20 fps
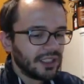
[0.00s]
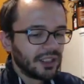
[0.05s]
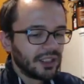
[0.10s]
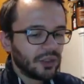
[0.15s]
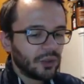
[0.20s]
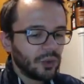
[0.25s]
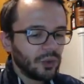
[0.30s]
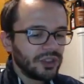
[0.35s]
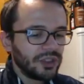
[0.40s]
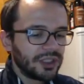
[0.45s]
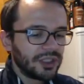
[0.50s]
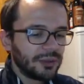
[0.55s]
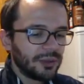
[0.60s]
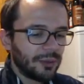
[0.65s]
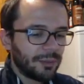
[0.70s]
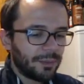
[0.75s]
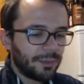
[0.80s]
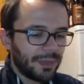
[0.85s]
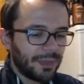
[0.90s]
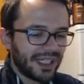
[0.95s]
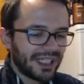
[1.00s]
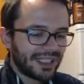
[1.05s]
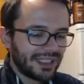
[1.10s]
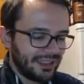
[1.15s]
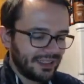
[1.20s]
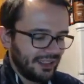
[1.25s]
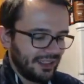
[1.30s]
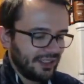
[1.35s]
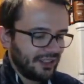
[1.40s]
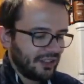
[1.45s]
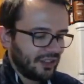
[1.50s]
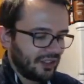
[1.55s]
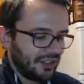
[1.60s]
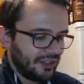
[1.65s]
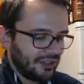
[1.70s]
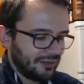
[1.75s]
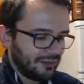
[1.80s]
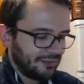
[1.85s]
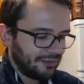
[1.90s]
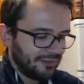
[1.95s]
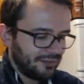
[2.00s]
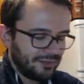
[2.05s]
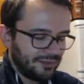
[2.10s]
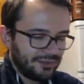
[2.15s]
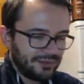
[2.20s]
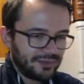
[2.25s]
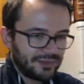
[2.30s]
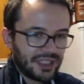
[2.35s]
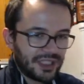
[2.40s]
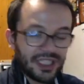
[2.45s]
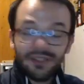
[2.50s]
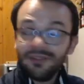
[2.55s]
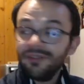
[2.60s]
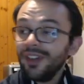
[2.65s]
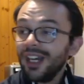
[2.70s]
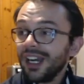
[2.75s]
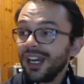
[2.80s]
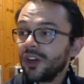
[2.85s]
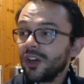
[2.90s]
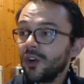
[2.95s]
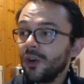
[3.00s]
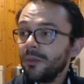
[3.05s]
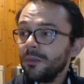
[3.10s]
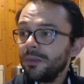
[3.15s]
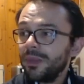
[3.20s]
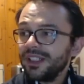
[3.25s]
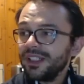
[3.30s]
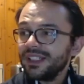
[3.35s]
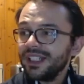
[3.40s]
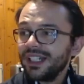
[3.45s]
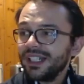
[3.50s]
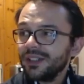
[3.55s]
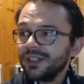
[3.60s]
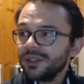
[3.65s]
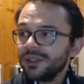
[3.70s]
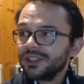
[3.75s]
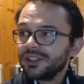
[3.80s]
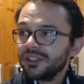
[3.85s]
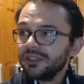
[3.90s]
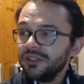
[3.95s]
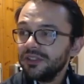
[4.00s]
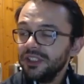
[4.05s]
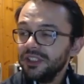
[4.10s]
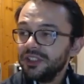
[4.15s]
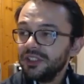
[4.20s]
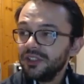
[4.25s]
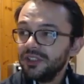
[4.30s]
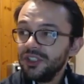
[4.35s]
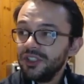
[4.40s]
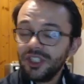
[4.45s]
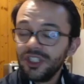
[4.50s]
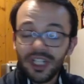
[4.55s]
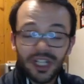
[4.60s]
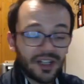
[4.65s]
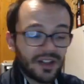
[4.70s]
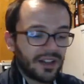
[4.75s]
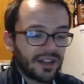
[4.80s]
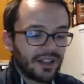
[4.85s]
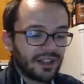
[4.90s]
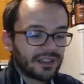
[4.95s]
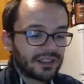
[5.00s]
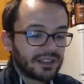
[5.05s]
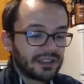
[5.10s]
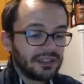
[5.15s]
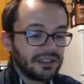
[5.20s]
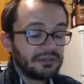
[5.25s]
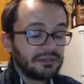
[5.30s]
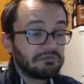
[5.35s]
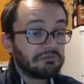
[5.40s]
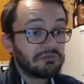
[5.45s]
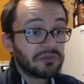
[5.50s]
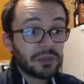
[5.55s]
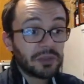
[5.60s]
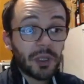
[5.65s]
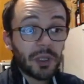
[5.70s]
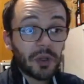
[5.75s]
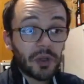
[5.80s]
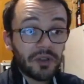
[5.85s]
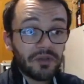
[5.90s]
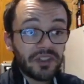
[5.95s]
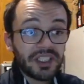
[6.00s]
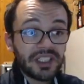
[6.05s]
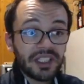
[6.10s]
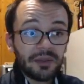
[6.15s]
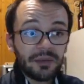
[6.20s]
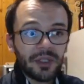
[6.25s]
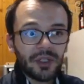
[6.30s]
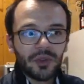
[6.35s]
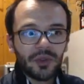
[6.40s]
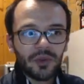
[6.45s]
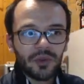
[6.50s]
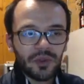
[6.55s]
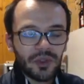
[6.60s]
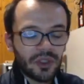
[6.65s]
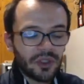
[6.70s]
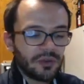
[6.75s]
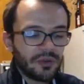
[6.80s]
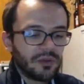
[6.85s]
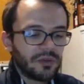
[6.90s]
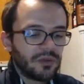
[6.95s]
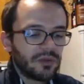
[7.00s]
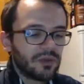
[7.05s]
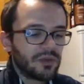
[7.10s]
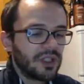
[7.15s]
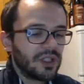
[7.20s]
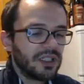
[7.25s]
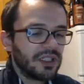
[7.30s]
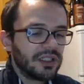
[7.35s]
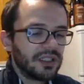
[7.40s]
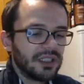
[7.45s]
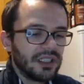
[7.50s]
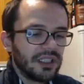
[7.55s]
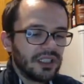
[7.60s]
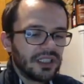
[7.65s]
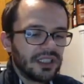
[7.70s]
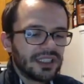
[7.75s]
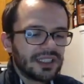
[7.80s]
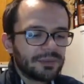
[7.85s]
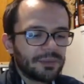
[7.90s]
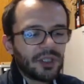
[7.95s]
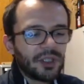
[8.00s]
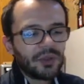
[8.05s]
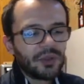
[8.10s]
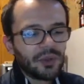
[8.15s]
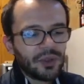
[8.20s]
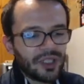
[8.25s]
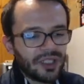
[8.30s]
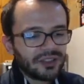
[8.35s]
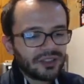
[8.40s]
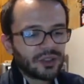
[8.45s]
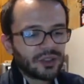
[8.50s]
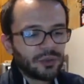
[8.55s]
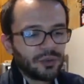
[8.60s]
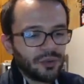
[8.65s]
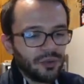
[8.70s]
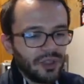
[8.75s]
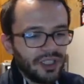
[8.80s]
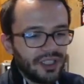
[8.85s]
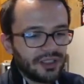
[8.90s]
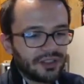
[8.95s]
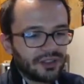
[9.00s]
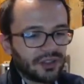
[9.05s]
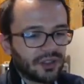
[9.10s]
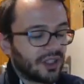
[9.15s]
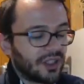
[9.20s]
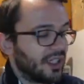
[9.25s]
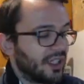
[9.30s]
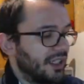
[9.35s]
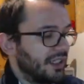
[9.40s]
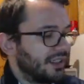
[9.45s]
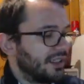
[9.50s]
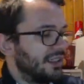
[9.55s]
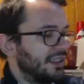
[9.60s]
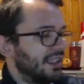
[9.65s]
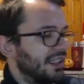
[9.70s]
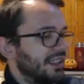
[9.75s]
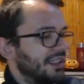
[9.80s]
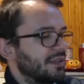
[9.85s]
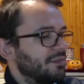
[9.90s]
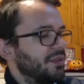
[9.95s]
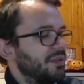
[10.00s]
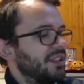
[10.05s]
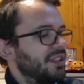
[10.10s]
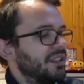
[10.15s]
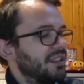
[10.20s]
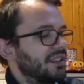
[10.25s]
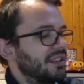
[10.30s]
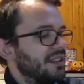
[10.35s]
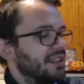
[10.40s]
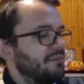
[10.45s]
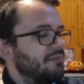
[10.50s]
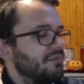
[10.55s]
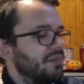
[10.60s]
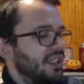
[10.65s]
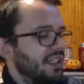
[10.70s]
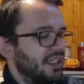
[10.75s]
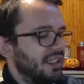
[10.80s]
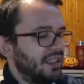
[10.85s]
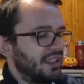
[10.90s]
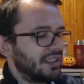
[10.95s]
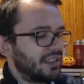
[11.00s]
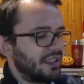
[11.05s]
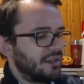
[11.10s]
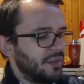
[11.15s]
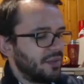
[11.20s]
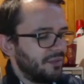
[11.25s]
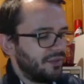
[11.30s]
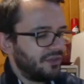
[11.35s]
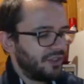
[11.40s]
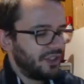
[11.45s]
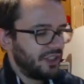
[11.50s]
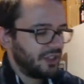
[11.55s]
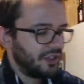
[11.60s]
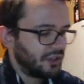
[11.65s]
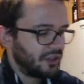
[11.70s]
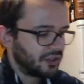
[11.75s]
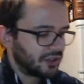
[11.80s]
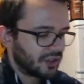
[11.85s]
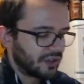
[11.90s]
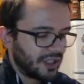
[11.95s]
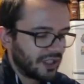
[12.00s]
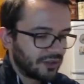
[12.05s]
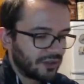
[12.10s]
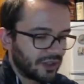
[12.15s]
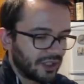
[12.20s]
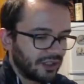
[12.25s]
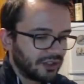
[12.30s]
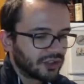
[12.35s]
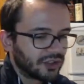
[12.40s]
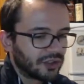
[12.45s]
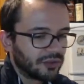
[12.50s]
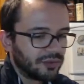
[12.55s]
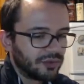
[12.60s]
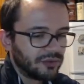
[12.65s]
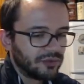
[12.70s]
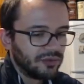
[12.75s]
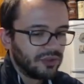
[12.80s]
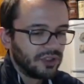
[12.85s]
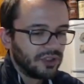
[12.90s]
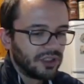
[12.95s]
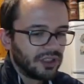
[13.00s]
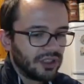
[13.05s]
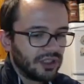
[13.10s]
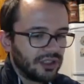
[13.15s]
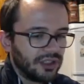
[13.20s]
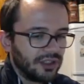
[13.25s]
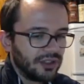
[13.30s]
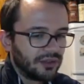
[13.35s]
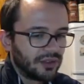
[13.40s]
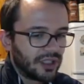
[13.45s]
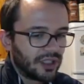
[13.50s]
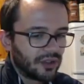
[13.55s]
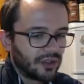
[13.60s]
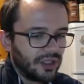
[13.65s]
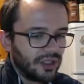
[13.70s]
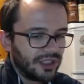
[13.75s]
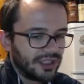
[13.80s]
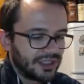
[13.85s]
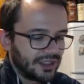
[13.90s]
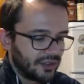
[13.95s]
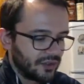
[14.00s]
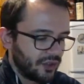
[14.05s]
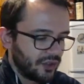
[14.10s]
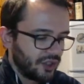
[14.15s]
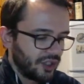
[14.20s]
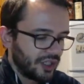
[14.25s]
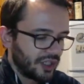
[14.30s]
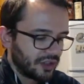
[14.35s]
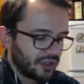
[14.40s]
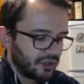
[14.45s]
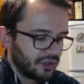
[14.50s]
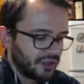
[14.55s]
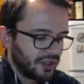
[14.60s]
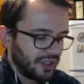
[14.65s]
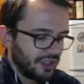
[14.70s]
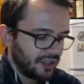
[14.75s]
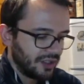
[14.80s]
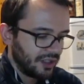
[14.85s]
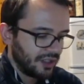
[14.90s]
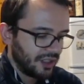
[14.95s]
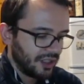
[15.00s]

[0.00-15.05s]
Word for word: Ultimo pacchettino che va a completare questo video di già, ragazzi. Spero che vi sia piaciuto comunque. Spero in un altro pulletto, ragazzi, caspita. Sarebbe, sarebbe figo trovare un altro pull in una collezioncina così